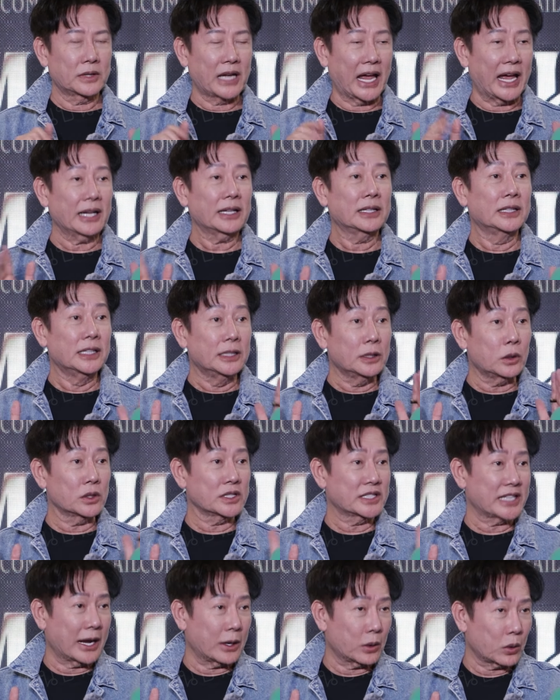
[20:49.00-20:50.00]
นะหรือคุ
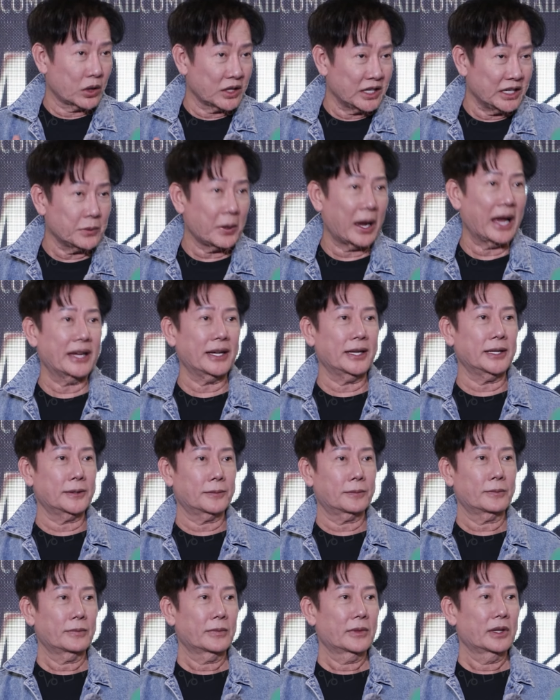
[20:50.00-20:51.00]
ณจะเอาคนนี้ไว้
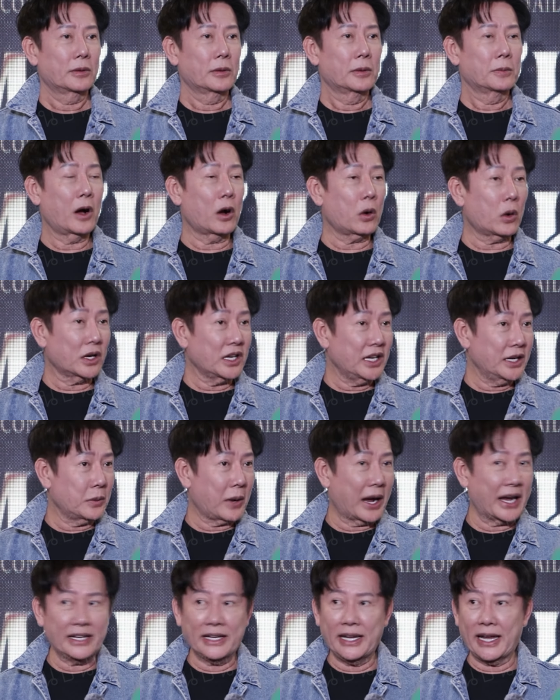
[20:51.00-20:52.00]
เพราะคนนี้
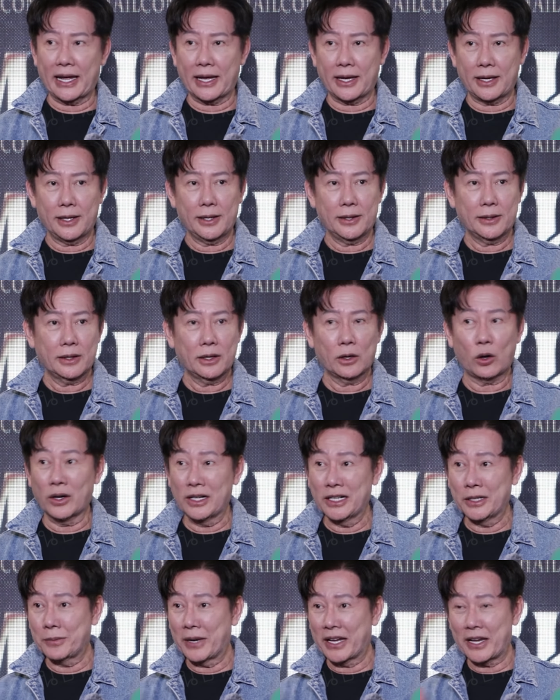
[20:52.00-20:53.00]
ไว้เนี่ยค
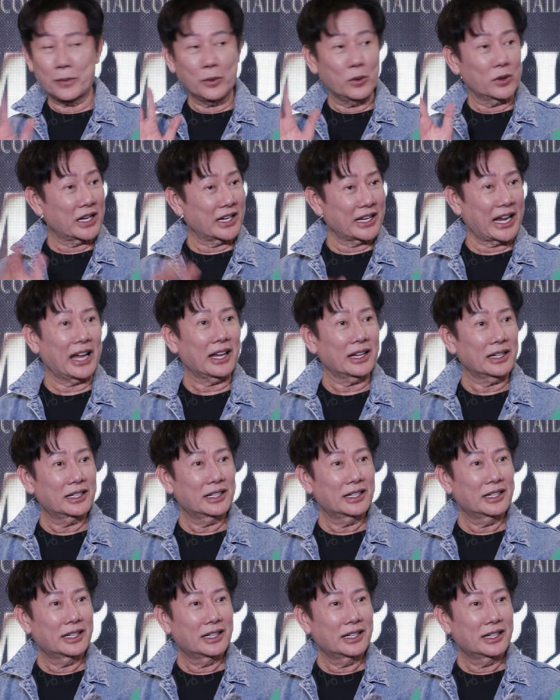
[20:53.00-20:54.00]
นอื่นไม่ได้พูดเลยนะ
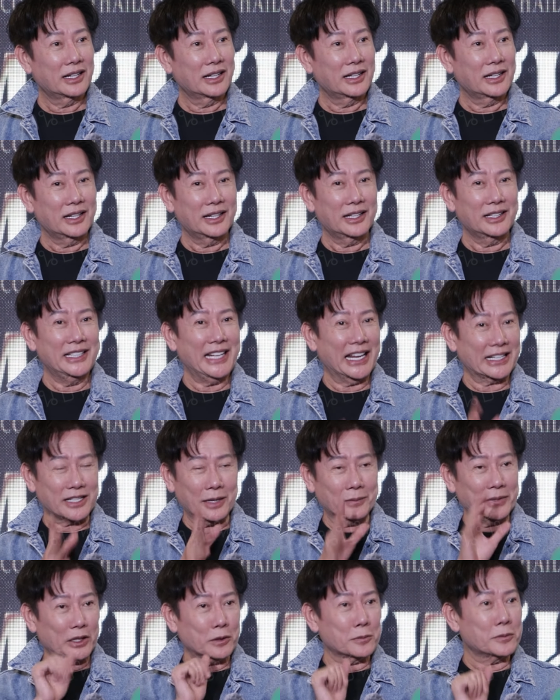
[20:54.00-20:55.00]
เนี่ย
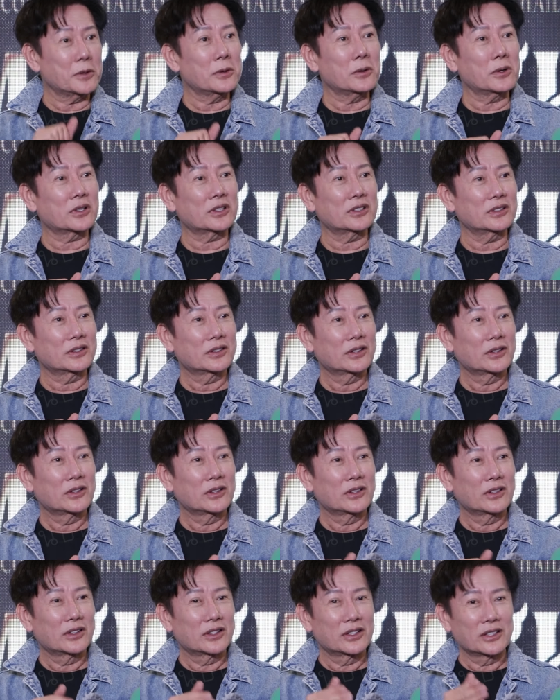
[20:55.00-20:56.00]
ก็ไม่ต้องพูด
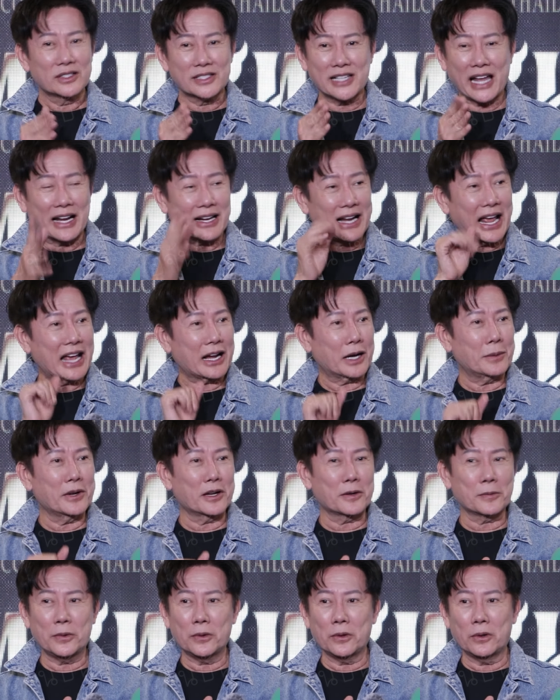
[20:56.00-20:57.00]
ซาร่าก็
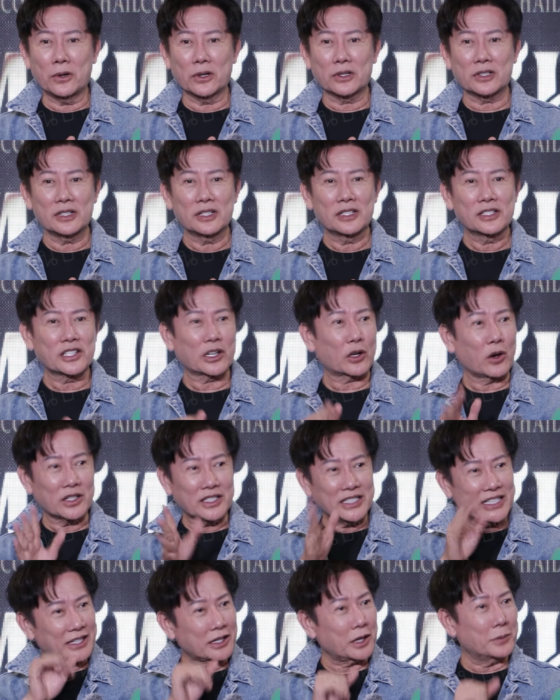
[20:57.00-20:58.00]
ไม่ต้องพูดสกอน
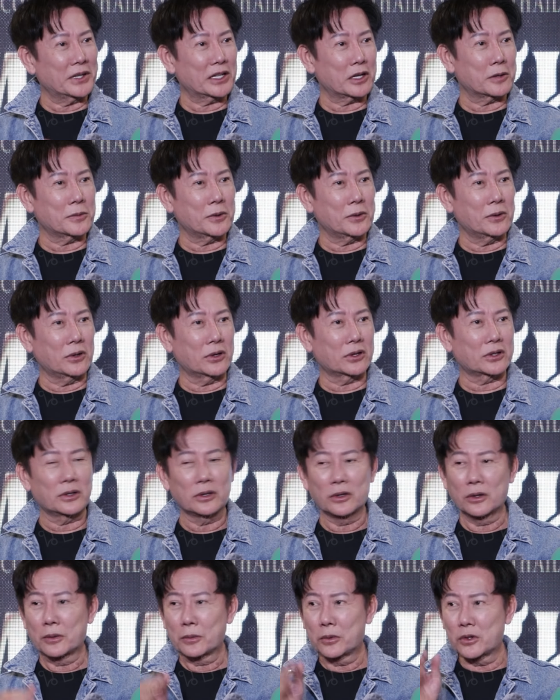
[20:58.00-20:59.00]
เทียก็ไม่ต้องพูด
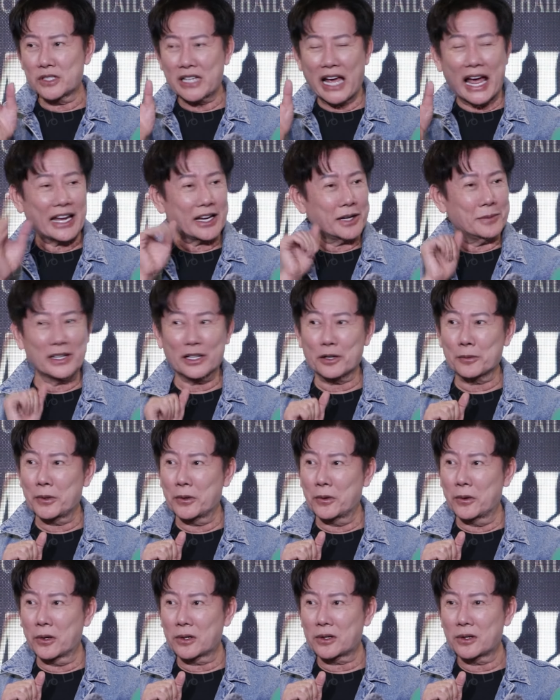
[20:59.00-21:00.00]
ผู้ชายก็ไม่ต้อง
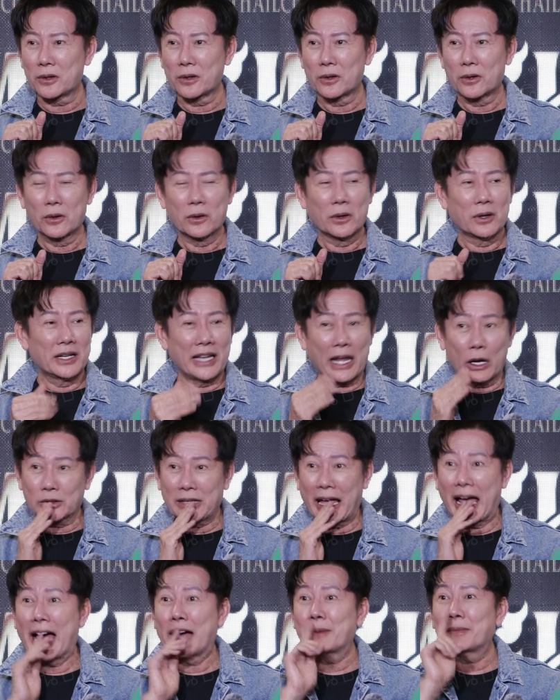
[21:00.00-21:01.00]
พูดเรา
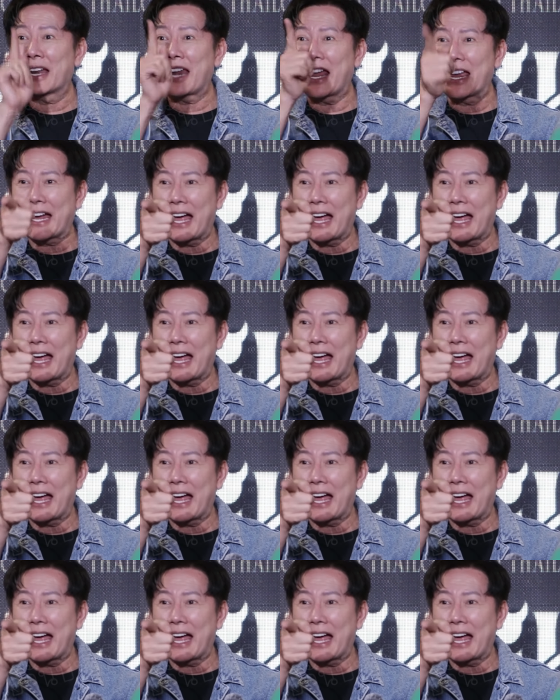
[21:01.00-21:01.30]
ถามอะไร